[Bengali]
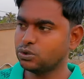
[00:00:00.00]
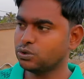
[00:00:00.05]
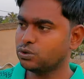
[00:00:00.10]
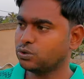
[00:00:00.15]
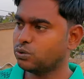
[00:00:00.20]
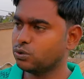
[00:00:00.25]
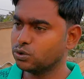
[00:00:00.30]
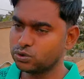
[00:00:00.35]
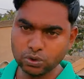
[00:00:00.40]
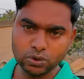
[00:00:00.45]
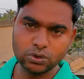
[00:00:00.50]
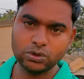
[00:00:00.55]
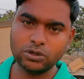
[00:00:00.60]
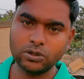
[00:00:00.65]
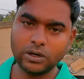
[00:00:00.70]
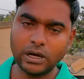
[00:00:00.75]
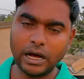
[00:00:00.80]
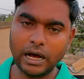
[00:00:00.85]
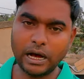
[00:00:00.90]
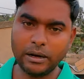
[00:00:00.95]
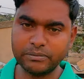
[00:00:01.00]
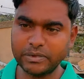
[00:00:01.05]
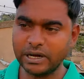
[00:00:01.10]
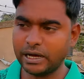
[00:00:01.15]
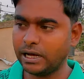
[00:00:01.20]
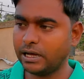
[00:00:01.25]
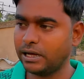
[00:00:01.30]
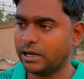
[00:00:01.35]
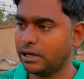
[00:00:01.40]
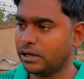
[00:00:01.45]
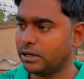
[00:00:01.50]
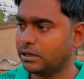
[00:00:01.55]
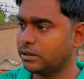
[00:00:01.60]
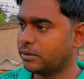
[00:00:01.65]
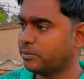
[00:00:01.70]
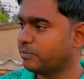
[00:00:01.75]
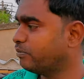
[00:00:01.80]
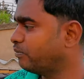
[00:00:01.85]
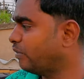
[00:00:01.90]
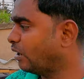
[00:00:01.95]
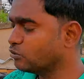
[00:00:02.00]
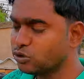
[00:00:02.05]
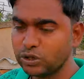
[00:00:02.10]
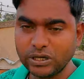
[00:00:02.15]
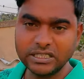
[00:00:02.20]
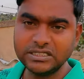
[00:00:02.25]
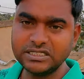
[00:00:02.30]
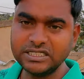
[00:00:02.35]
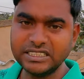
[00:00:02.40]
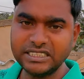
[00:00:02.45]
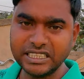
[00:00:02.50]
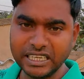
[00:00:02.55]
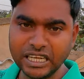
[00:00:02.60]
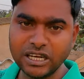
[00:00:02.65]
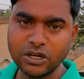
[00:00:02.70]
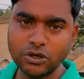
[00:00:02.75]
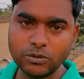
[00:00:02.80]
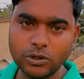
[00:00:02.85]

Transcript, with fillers: ওষুধ আমরা মামুর কাছ দিয়ে জেনে নেব